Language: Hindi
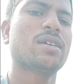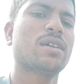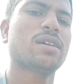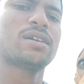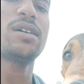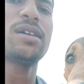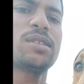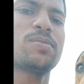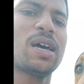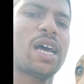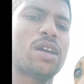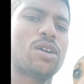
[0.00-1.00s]
हाँ इसमें
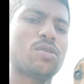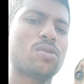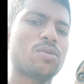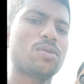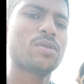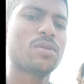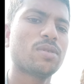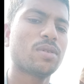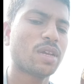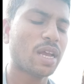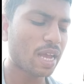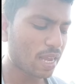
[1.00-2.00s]
हाई करो
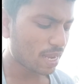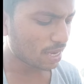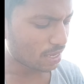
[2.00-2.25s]
हाय